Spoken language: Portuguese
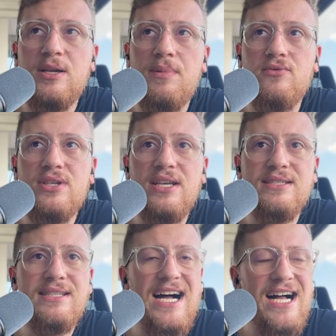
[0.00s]
aqui para vocês
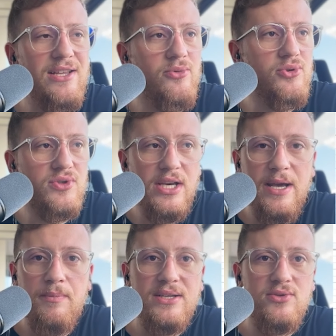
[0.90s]
dados, é,
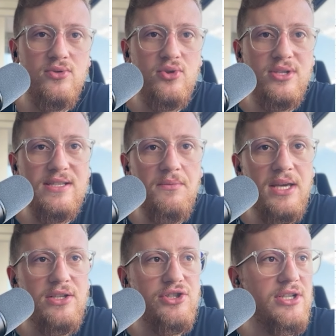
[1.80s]
presunções
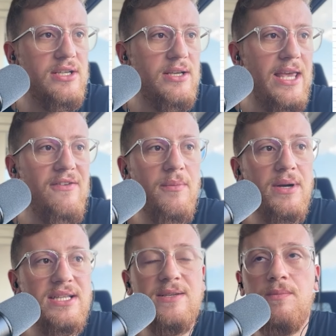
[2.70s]
também de quem vai
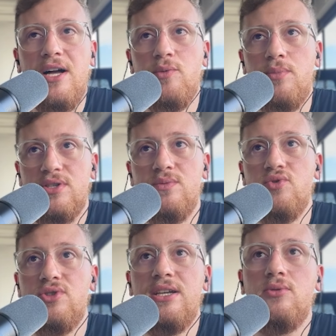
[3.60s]
participar do próximo
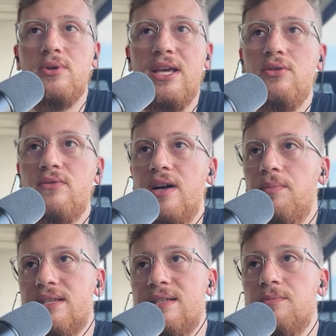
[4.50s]
ciclo, quem não vai
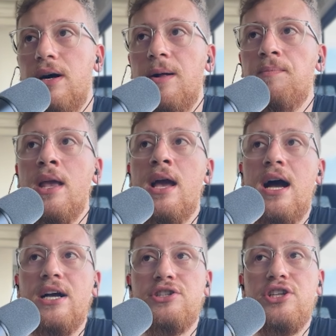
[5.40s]
participar.
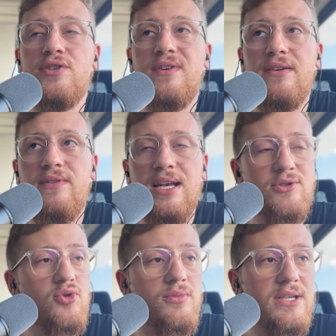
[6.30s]
A gente vai falar
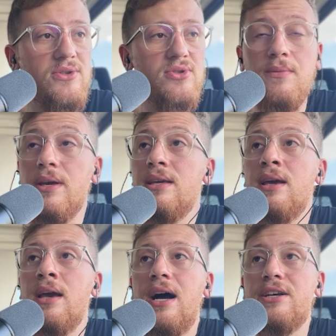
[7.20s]
sobre isso também.
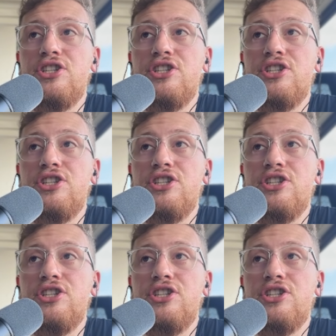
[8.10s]
A